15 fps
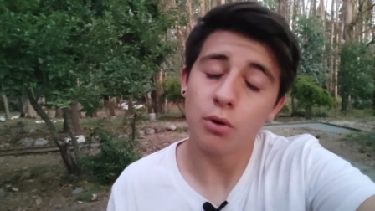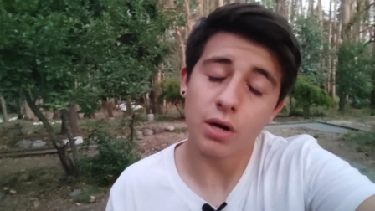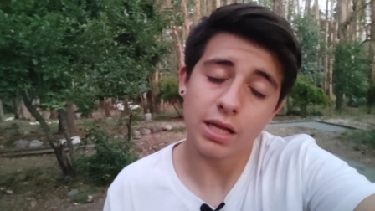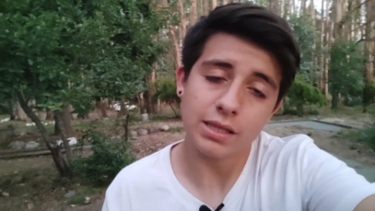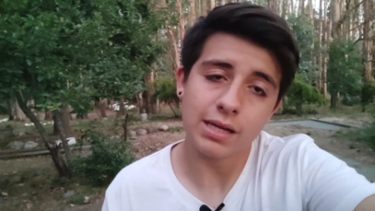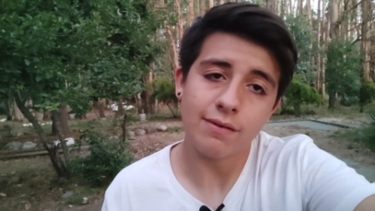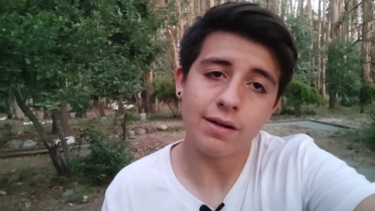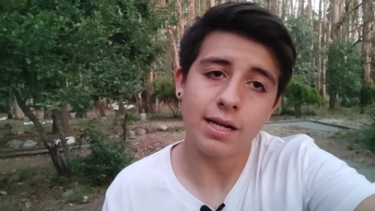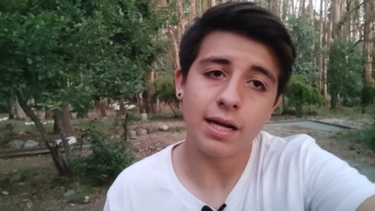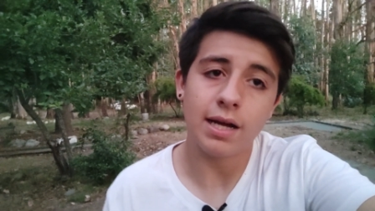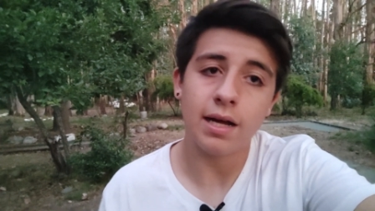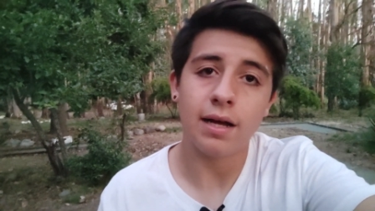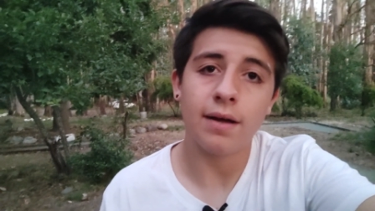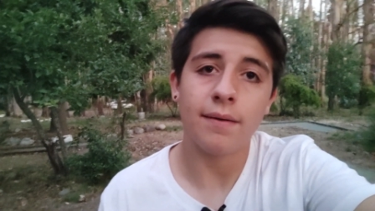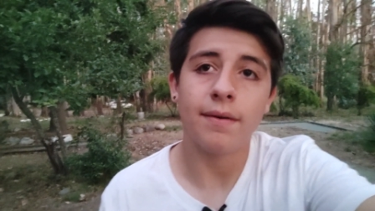por la
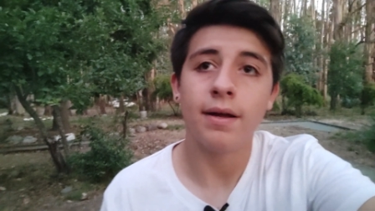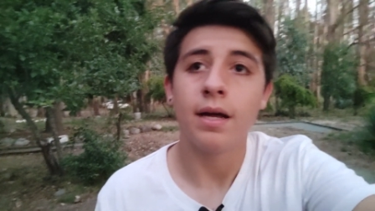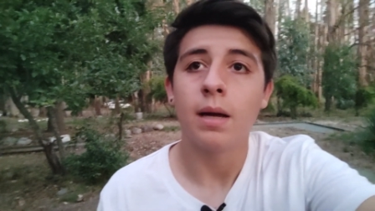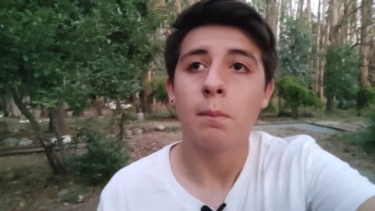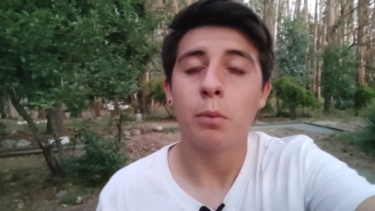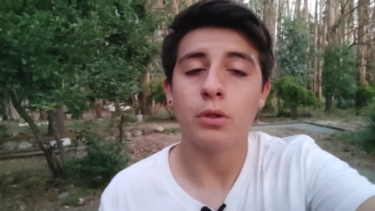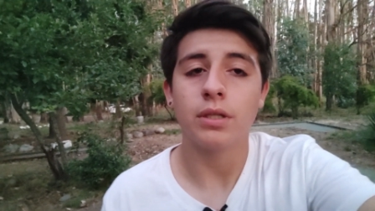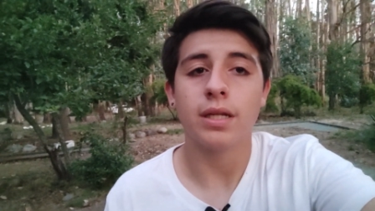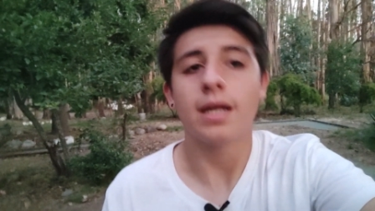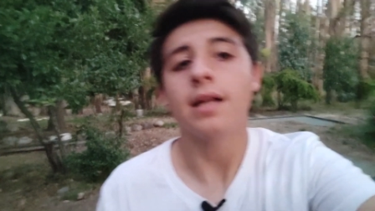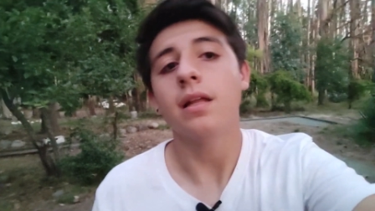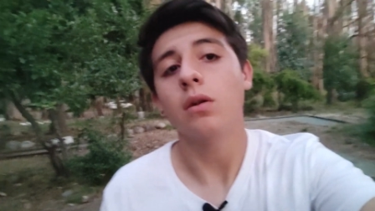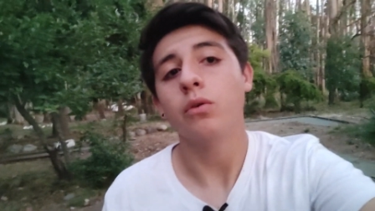tabla ponderada.